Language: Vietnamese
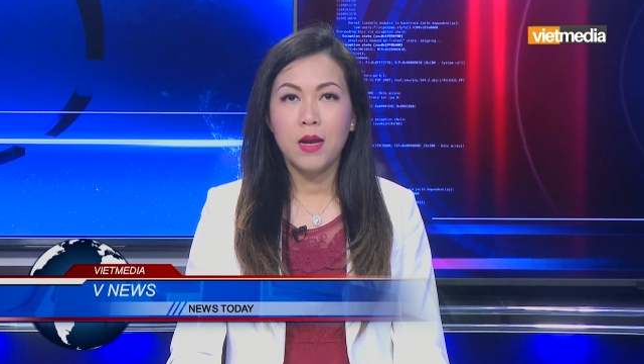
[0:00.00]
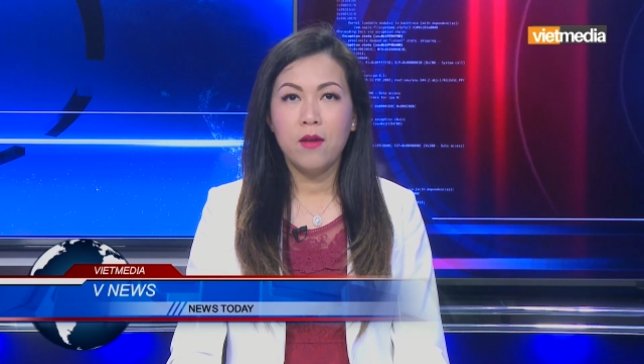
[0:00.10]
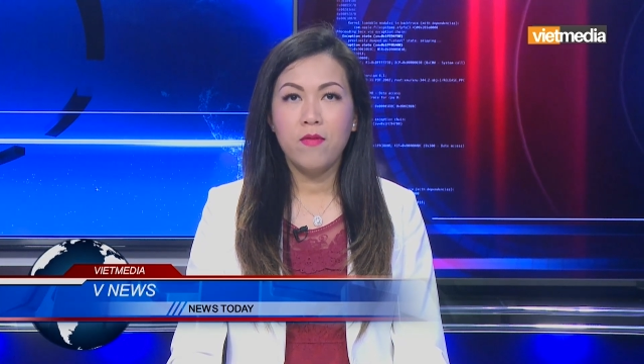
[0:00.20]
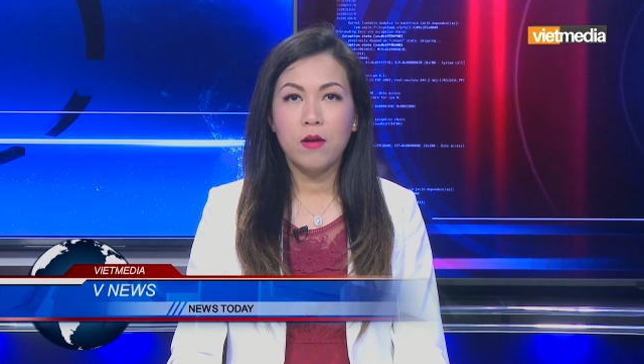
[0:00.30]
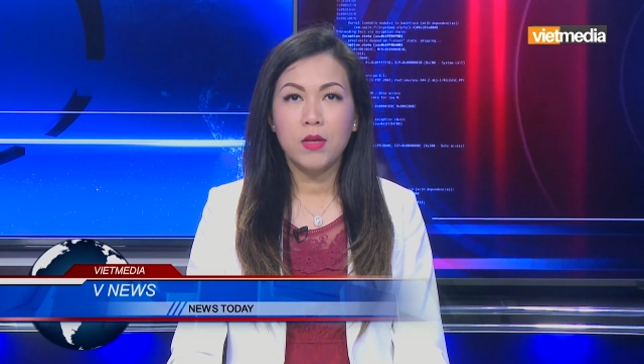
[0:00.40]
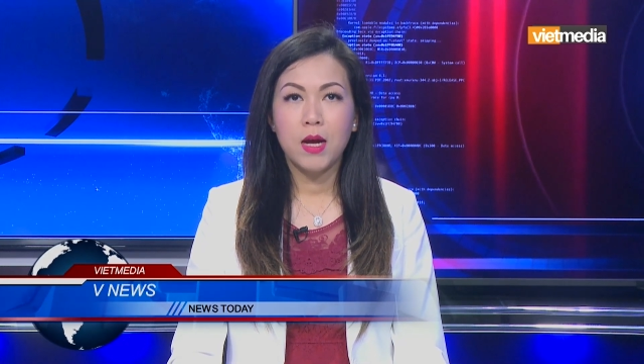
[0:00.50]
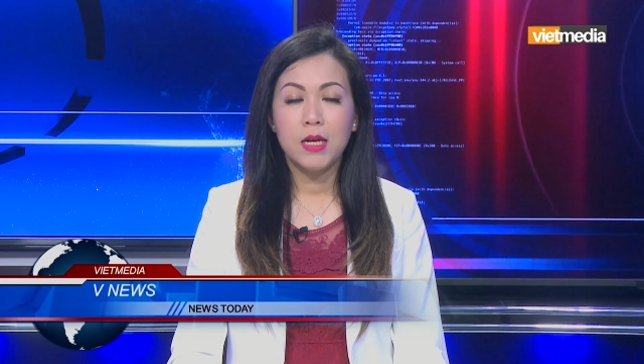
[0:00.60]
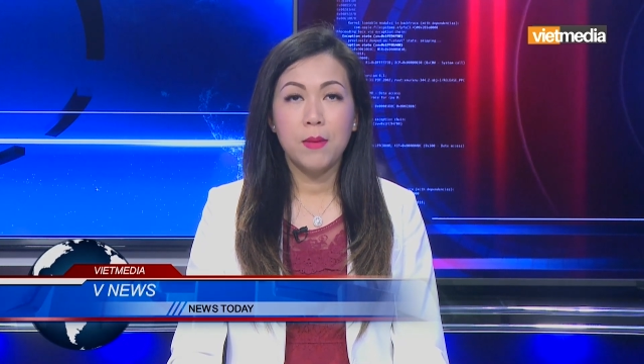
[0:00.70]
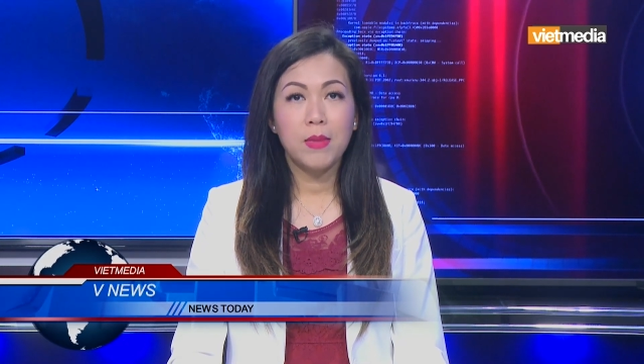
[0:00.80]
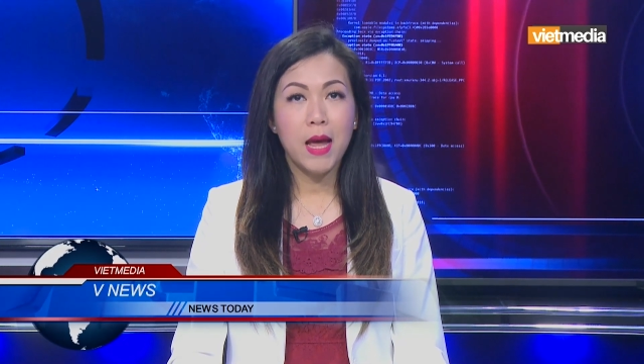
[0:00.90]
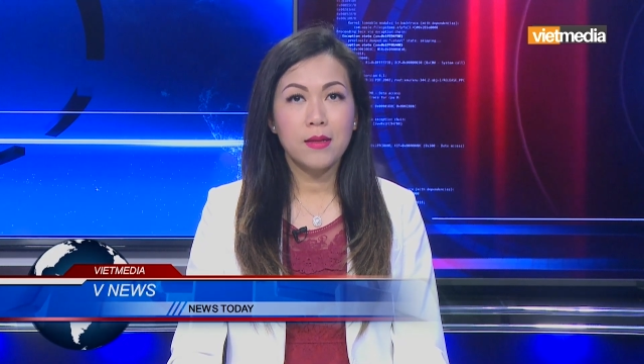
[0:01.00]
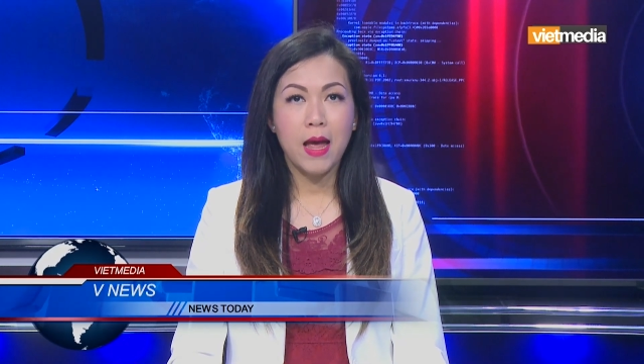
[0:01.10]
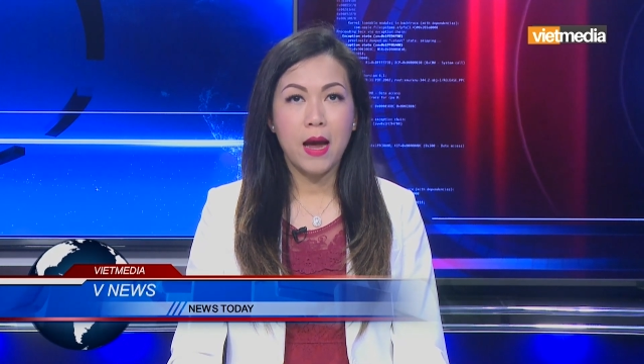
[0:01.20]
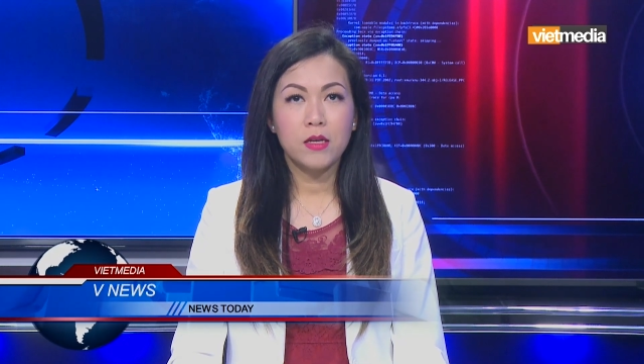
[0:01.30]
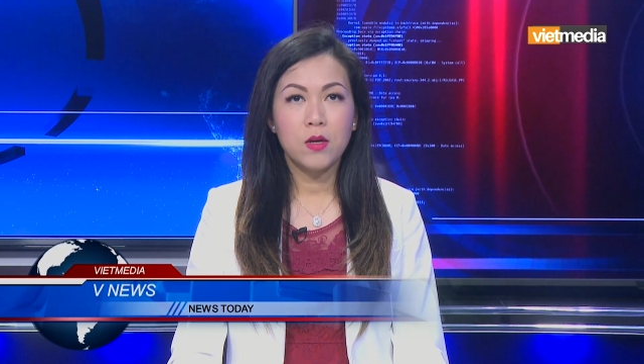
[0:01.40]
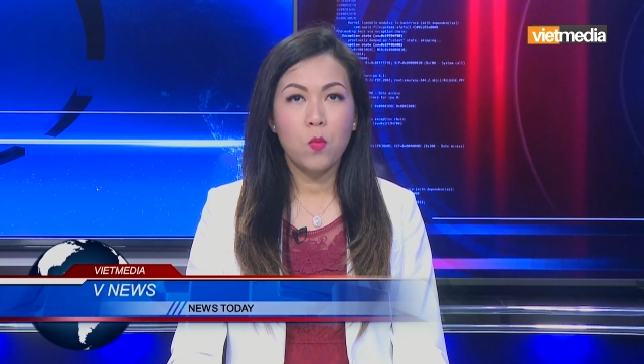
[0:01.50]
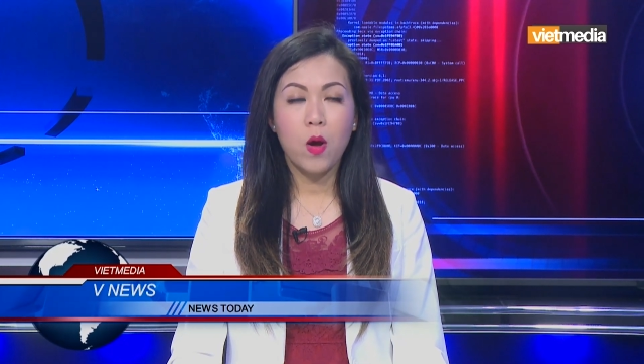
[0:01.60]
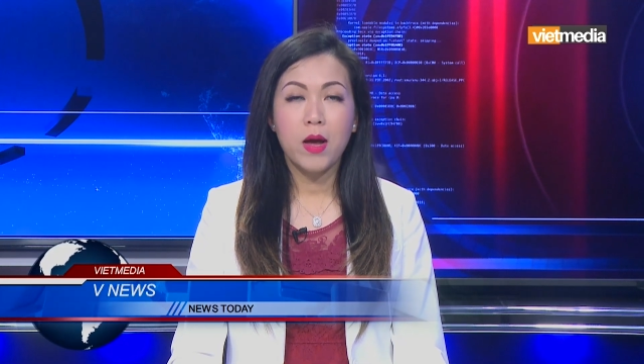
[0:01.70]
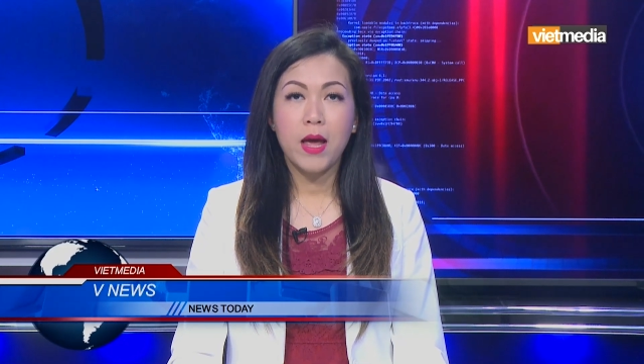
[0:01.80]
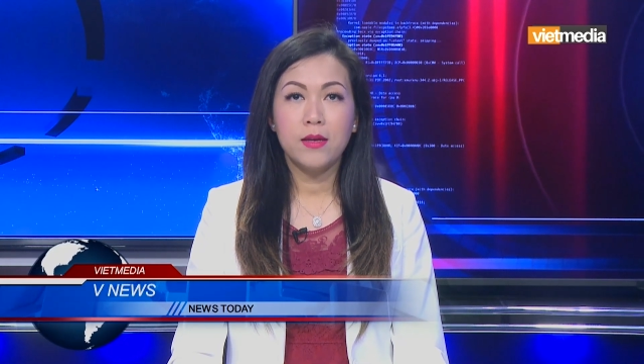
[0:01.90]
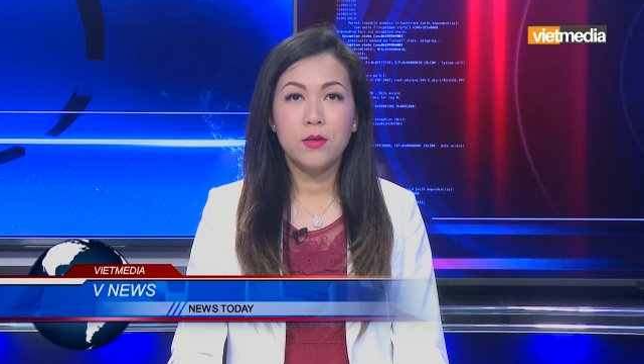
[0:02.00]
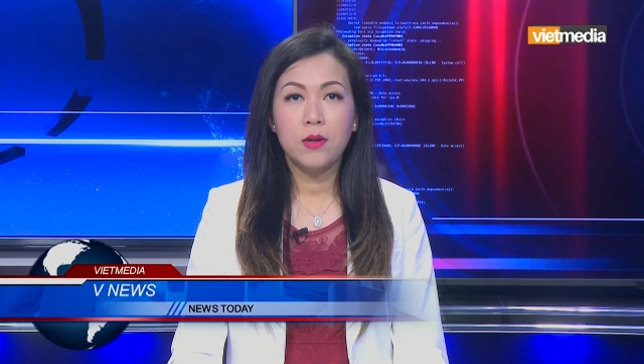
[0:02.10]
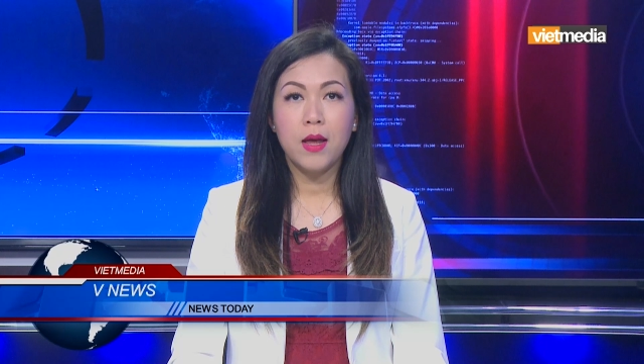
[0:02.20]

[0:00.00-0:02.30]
đến vào thời điểm căng thẳng trong quan hệ giữa